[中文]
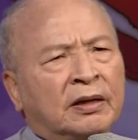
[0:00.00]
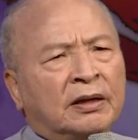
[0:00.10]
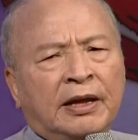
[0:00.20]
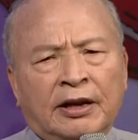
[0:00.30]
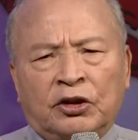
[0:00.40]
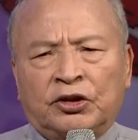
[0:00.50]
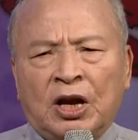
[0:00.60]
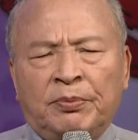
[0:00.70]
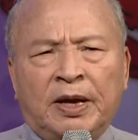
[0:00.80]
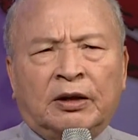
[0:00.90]
你的
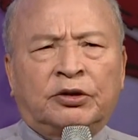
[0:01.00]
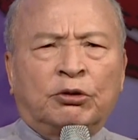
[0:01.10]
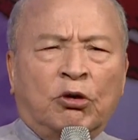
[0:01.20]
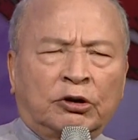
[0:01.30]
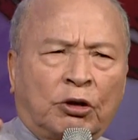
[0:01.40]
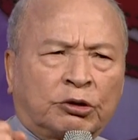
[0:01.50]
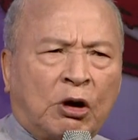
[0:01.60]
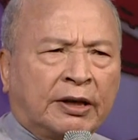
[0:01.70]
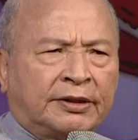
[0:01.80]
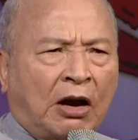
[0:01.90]
生命是我所
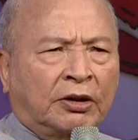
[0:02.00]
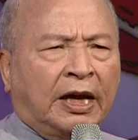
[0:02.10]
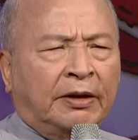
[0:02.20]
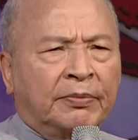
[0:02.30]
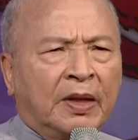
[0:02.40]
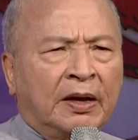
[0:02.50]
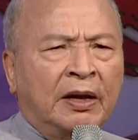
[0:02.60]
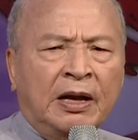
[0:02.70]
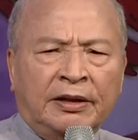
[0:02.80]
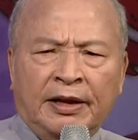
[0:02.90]
创造的，
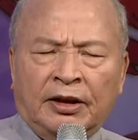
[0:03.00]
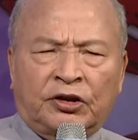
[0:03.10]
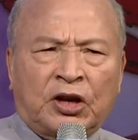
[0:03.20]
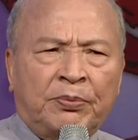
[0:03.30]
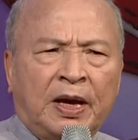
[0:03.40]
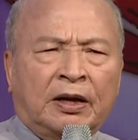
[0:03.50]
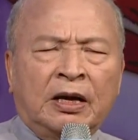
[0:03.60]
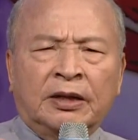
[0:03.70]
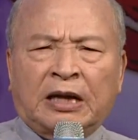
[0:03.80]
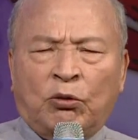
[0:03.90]
你的生命
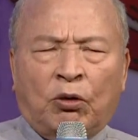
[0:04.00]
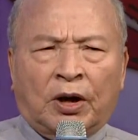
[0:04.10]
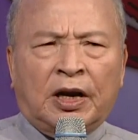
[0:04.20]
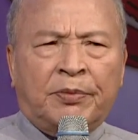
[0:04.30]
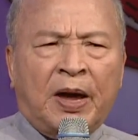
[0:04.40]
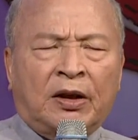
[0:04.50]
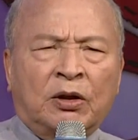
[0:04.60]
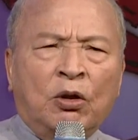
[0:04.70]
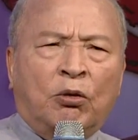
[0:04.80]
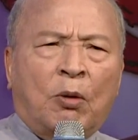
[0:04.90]
在我的里面。
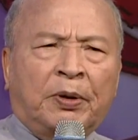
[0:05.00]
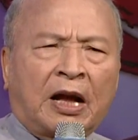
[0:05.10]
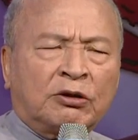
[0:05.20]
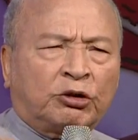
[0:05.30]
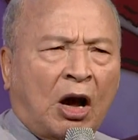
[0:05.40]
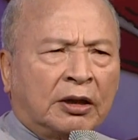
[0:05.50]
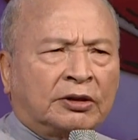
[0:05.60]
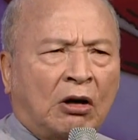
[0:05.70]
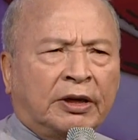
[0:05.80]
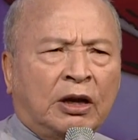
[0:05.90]
我不但创
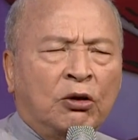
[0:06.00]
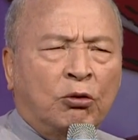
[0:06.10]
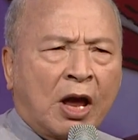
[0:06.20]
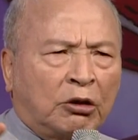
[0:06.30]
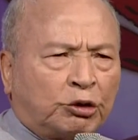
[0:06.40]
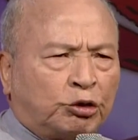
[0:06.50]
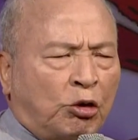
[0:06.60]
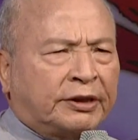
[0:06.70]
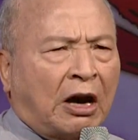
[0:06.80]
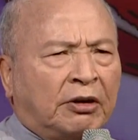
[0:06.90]
造你，我要
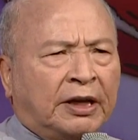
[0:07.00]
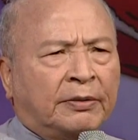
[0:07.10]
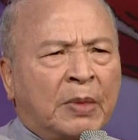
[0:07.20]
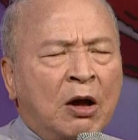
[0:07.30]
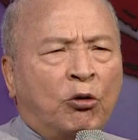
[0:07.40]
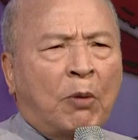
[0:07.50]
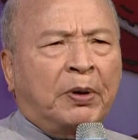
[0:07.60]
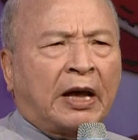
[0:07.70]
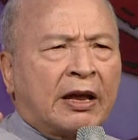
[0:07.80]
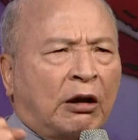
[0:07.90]
塑造你；我不
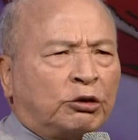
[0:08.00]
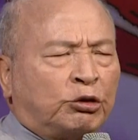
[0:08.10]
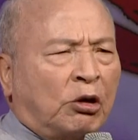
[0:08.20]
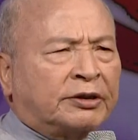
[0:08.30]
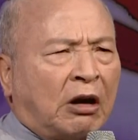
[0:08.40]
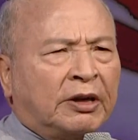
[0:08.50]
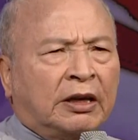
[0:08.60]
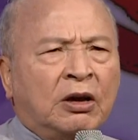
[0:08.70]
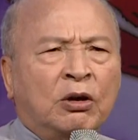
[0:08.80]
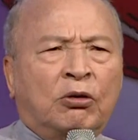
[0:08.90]
但要塑造
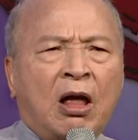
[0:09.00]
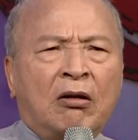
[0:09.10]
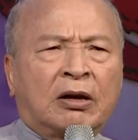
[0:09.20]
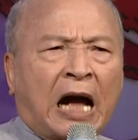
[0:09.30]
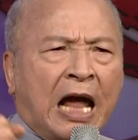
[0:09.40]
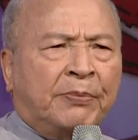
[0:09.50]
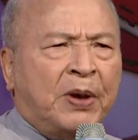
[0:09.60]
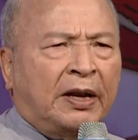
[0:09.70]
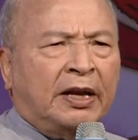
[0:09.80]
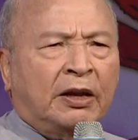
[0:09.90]
你，我要改
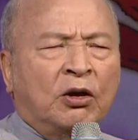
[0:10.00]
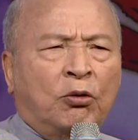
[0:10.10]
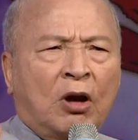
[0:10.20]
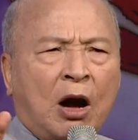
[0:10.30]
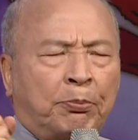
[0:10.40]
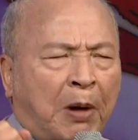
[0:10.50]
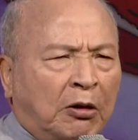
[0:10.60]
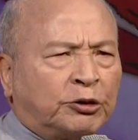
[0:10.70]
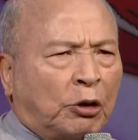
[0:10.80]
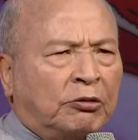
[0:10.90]
变你，我要
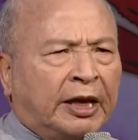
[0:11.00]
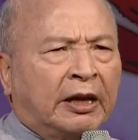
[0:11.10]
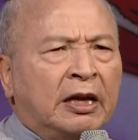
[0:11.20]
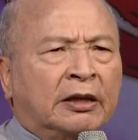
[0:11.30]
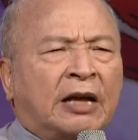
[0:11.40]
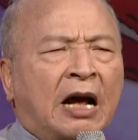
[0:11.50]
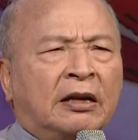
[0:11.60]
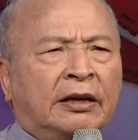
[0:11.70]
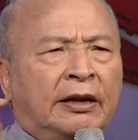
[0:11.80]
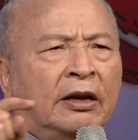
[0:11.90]
保守你，让
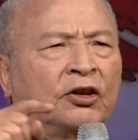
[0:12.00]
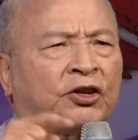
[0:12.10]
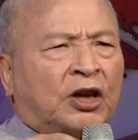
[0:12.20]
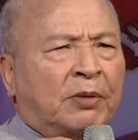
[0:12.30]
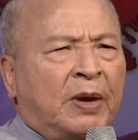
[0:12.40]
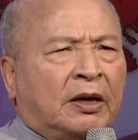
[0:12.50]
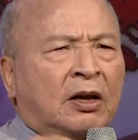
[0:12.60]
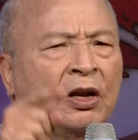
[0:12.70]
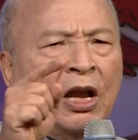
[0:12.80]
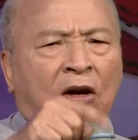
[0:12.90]
你的生命
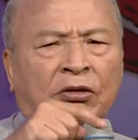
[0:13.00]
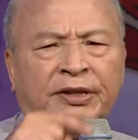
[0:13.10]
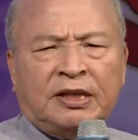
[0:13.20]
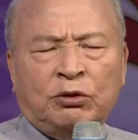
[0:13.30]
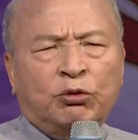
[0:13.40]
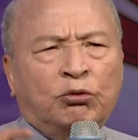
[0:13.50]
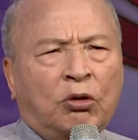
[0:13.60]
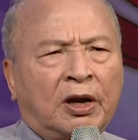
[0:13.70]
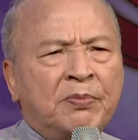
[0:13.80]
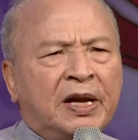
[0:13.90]
能够进入
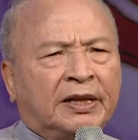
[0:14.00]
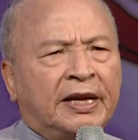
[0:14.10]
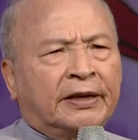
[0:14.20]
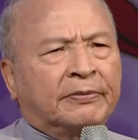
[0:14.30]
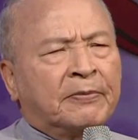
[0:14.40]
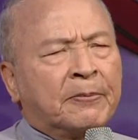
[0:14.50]
我的命定。”